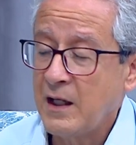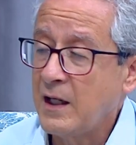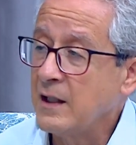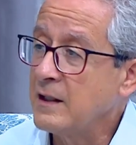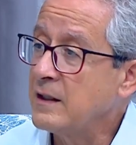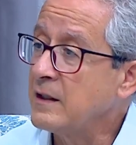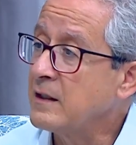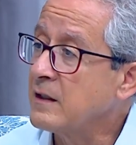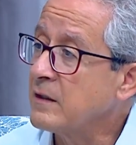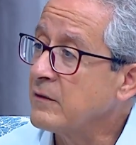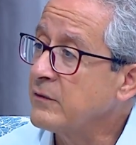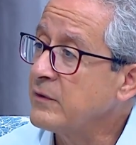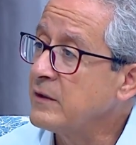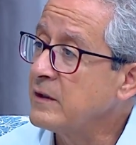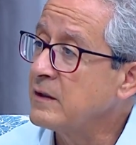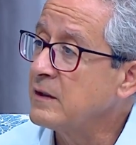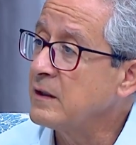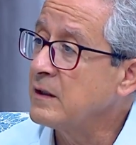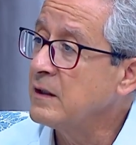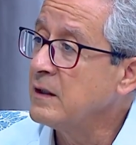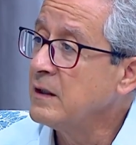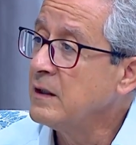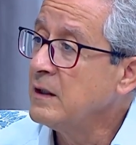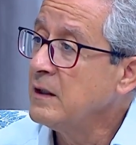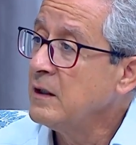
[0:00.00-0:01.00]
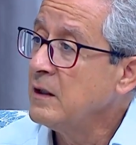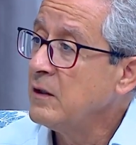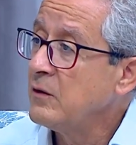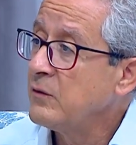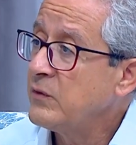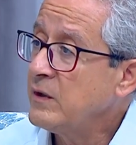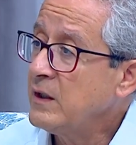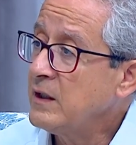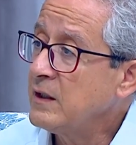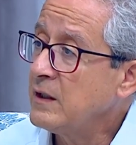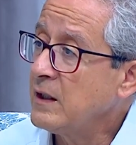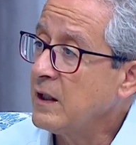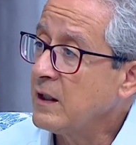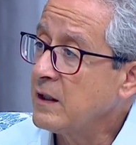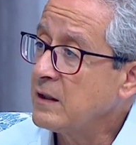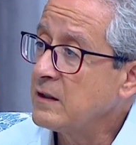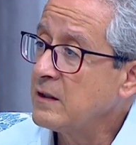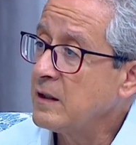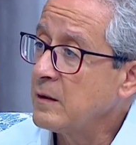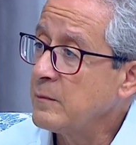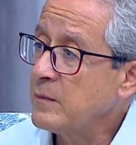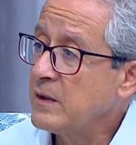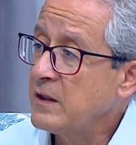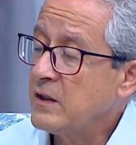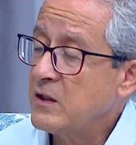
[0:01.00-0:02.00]
حي الجرافيتي في عندنا
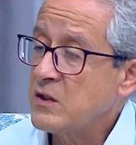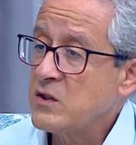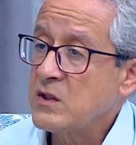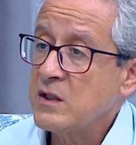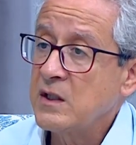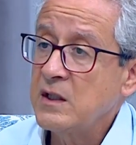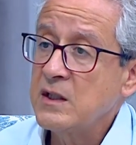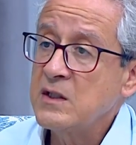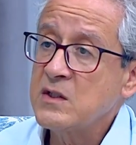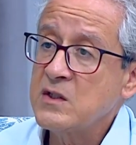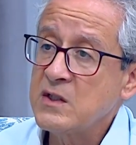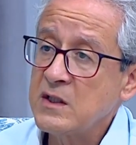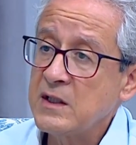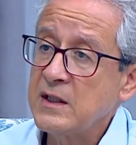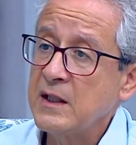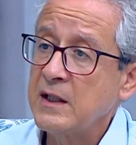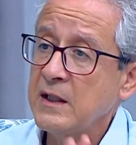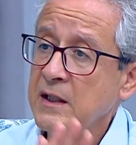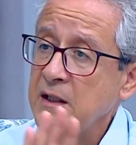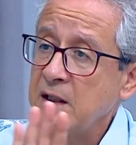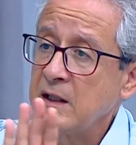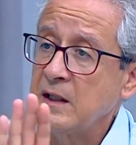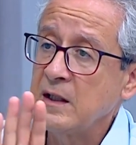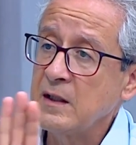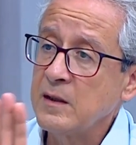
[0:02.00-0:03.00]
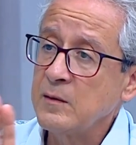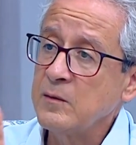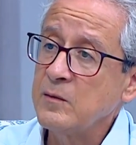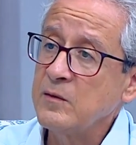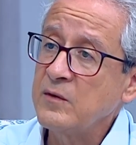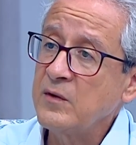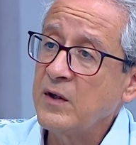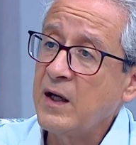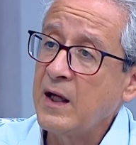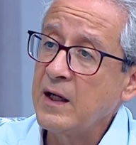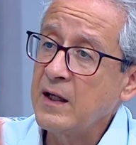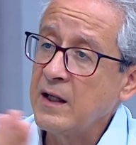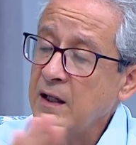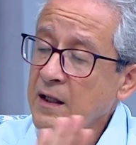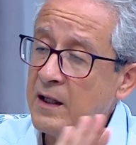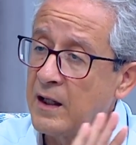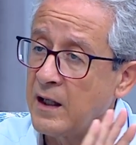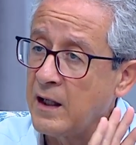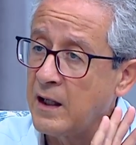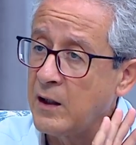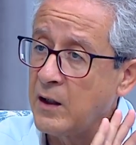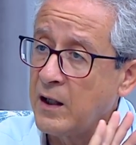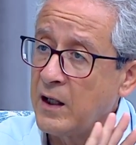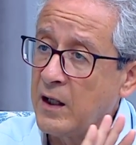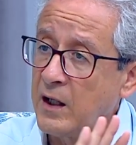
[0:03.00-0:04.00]
اكثر من 20 جداريه
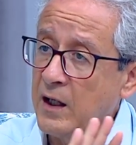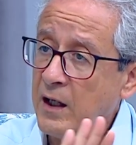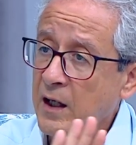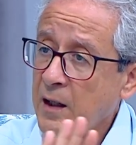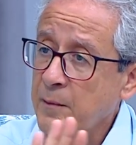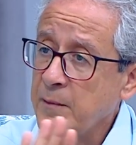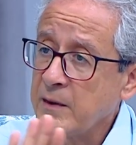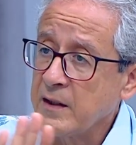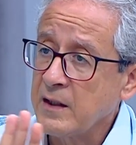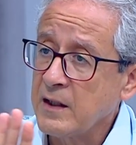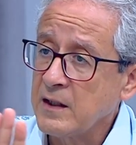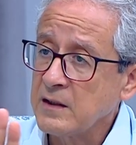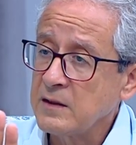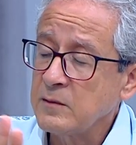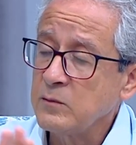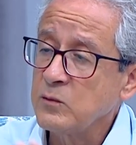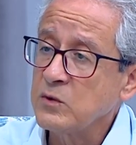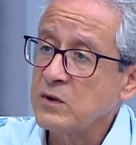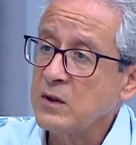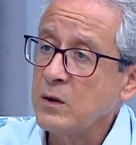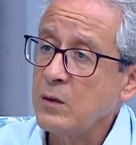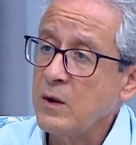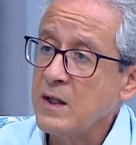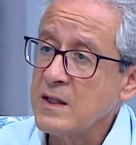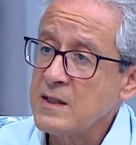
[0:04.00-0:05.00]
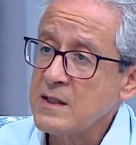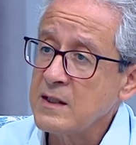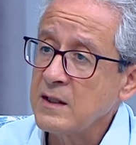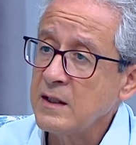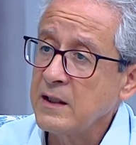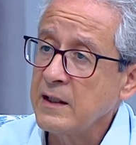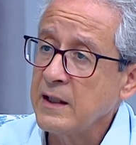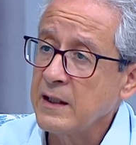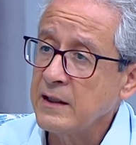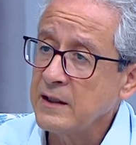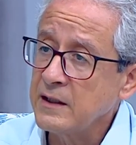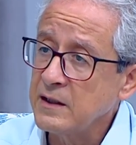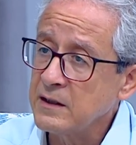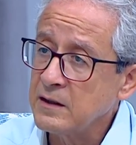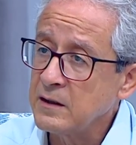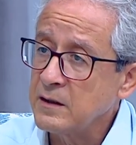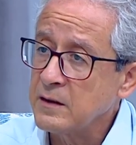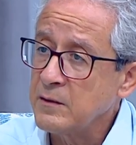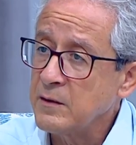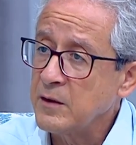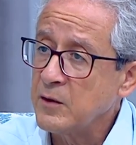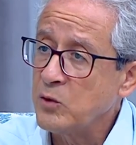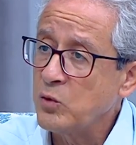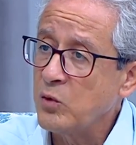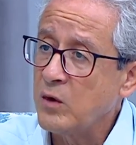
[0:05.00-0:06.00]
على عمارات متواصله يعني
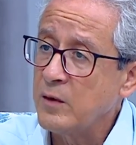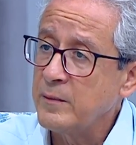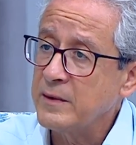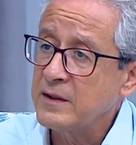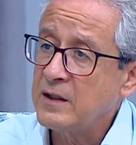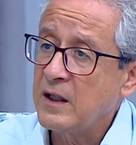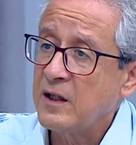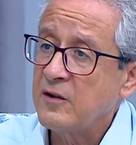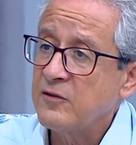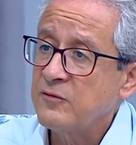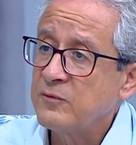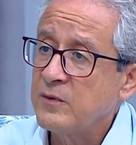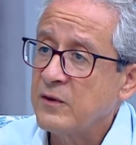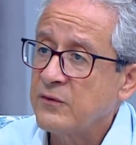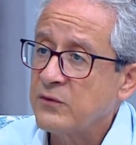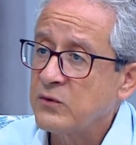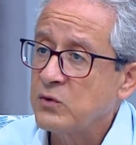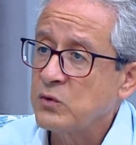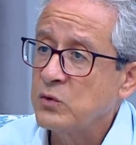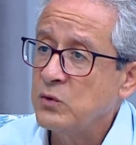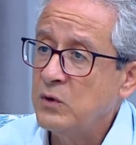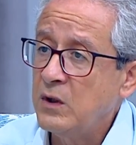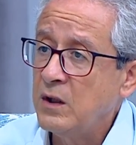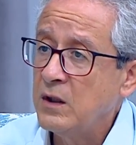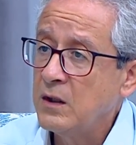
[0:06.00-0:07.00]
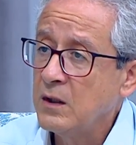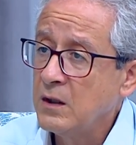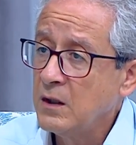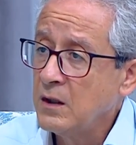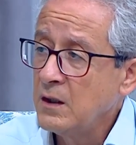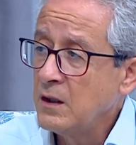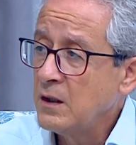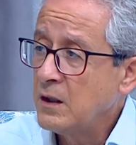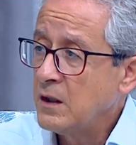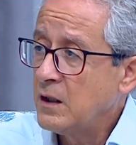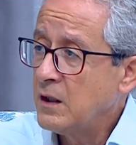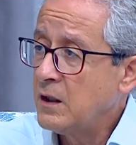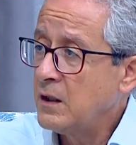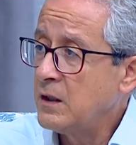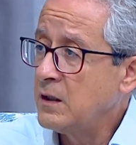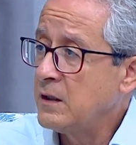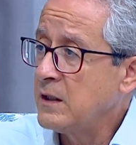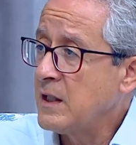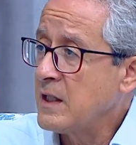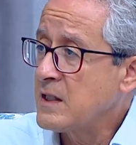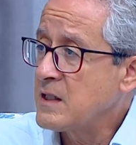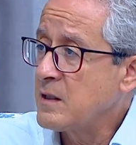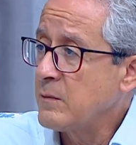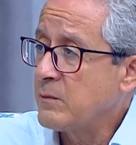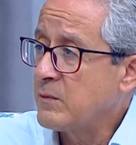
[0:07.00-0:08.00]
هو متحف مفتوح
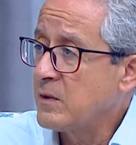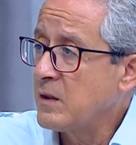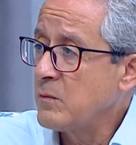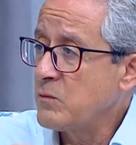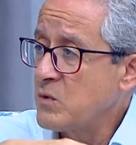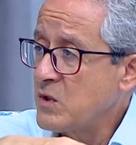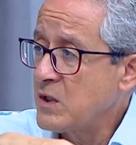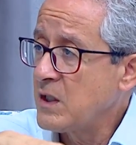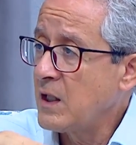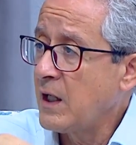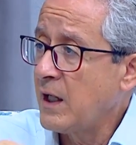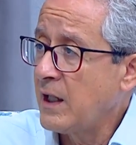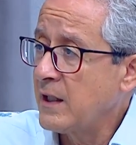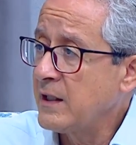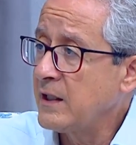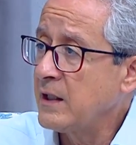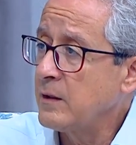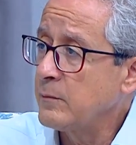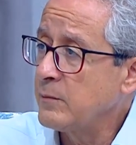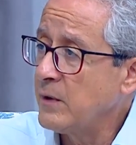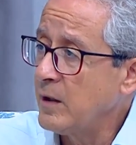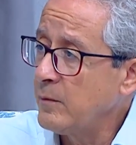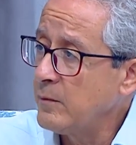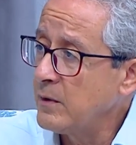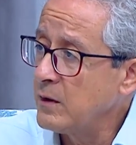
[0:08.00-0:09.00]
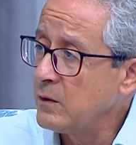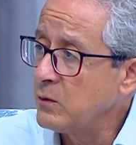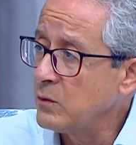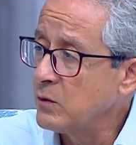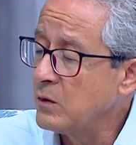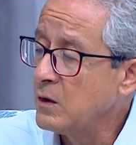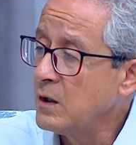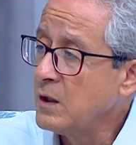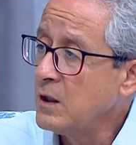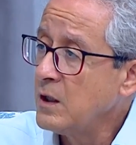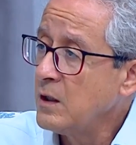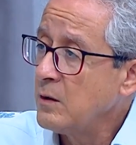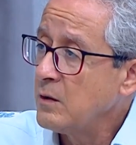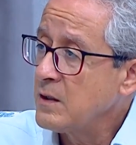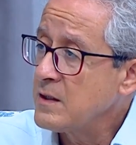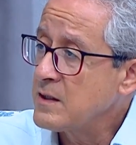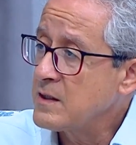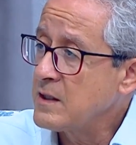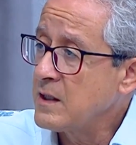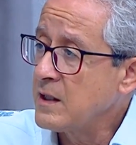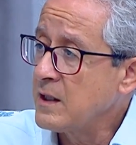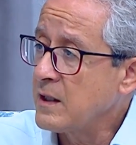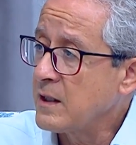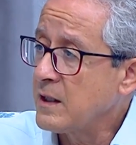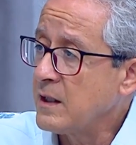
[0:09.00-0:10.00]
الناس بتمشي حاليا بيعملوا
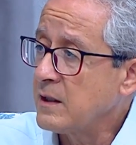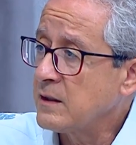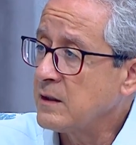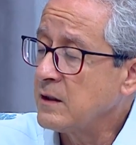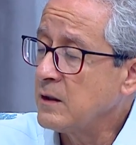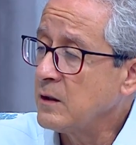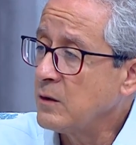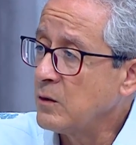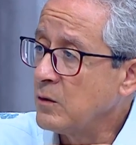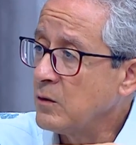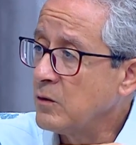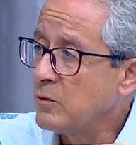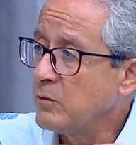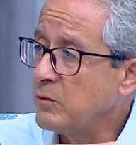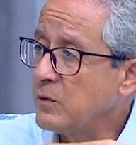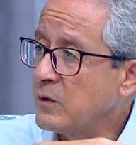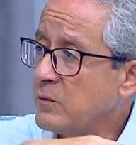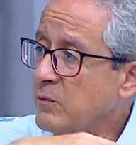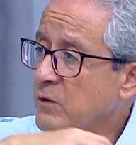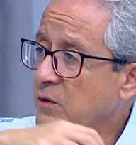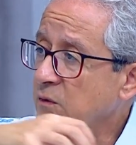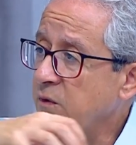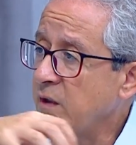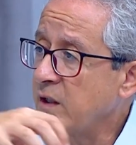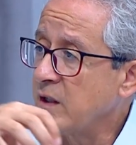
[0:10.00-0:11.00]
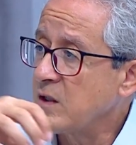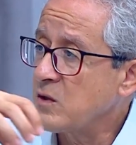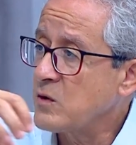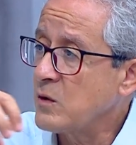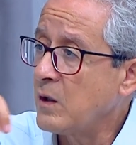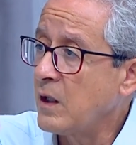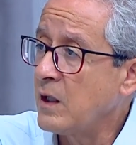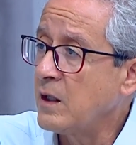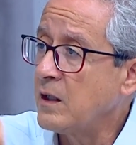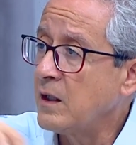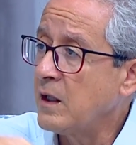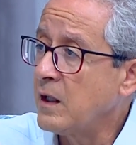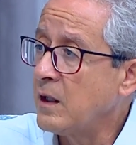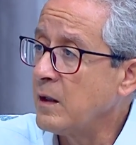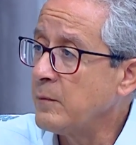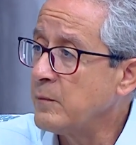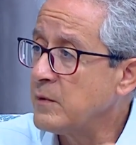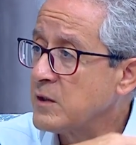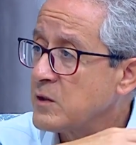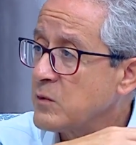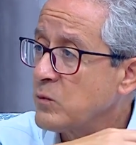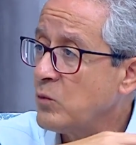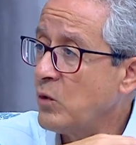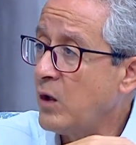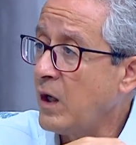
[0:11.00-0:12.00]
زيارات له بتتفرجوا على
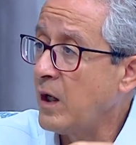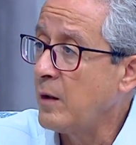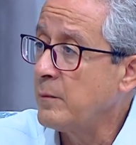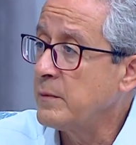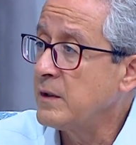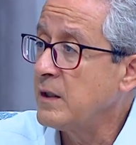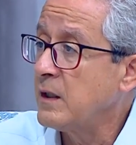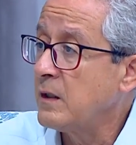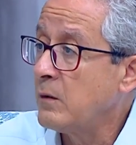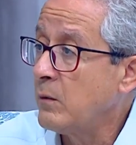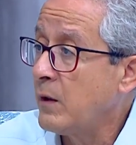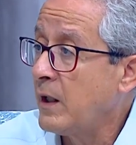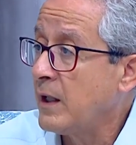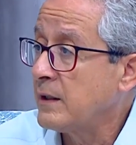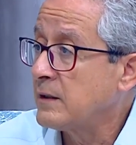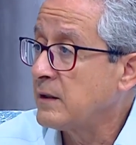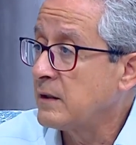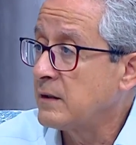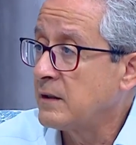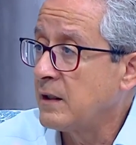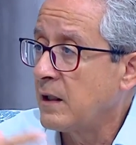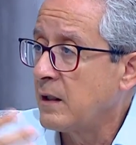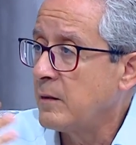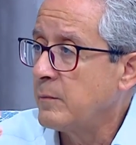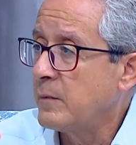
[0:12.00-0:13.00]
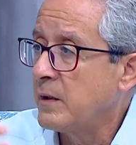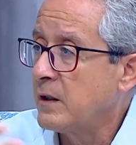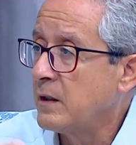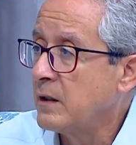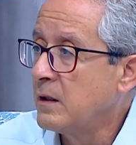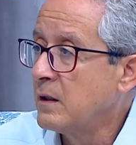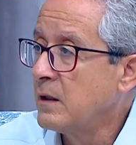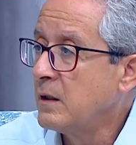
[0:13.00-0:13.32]
مجموعه من اللوحات الضخمه